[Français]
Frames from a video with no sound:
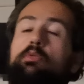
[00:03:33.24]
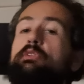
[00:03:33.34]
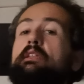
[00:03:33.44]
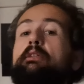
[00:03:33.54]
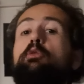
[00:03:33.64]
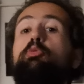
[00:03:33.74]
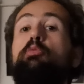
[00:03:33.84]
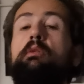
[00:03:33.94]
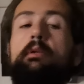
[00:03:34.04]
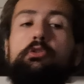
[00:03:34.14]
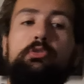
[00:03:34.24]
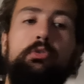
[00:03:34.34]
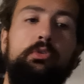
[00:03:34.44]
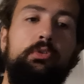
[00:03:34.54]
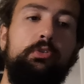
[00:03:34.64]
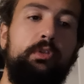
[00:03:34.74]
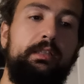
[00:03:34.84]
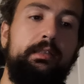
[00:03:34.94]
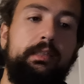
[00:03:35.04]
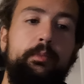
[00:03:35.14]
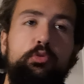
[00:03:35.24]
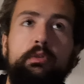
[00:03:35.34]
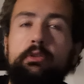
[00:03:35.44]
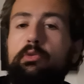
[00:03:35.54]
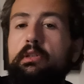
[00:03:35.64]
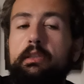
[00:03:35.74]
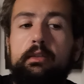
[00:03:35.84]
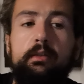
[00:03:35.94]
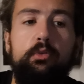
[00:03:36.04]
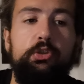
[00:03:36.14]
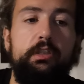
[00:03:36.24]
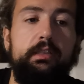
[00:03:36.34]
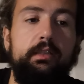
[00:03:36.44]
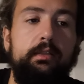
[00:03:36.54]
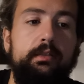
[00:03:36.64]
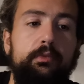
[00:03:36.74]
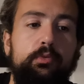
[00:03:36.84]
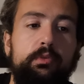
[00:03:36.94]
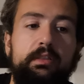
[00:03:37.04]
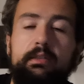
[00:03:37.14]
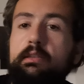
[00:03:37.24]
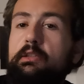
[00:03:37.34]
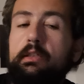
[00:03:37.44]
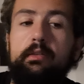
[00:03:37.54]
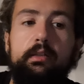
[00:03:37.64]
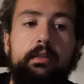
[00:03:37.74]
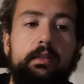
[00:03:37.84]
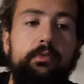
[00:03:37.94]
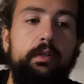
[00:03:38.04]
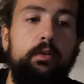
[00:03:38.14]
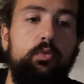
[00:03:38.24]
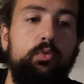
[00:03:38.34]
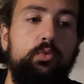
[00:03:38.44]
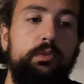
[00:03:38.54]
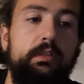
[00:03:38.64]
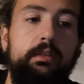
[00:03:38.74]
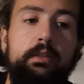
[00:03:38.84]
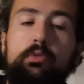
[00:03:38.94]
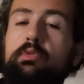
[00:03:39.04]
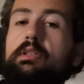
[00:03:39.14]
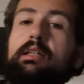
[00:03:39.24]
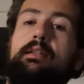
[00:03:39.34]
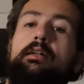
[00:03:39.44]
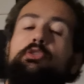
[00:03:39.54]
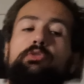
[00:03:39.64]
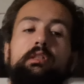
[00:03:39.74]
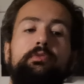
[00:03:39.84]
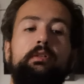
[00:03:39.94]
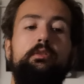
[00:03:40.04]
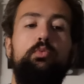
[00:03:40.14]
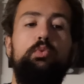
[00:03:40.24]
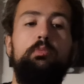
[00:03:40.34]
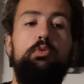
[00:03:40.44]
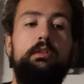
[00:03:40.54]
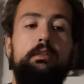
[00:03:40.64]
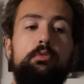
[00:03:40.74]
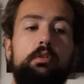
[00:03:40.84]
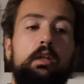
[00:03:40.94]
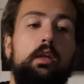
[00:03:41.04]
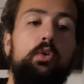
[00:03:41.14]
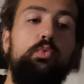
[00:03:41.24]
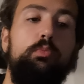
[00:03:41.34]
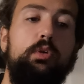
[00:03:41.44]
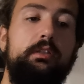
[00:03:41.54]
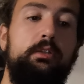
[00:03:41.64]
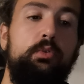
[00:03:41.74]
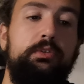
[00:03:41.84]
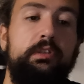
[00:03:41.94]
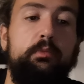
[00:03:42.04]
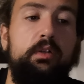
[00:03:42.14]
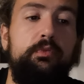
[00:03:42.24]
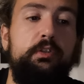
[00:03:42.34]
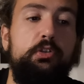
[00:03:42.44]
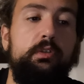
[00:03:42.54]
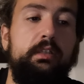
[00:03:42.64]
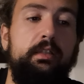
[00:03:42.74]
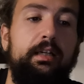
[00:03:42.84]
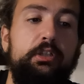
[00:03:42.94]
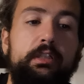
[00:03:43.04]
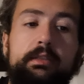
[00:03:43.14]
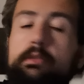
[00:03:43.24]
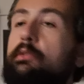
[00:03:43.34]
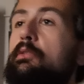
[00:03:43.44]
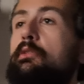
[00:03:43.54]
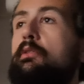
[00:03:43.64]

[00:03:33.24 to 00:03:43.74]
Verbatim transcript: Donc c'était le premier match de la cinquième journée de Ligue 1. L'OGC Nice affrontait Saint-Etienne et les Verts ont concédé une très large défaite, 8 buts à 0, 8 buts à 0 excusez-moi, affichant des largesses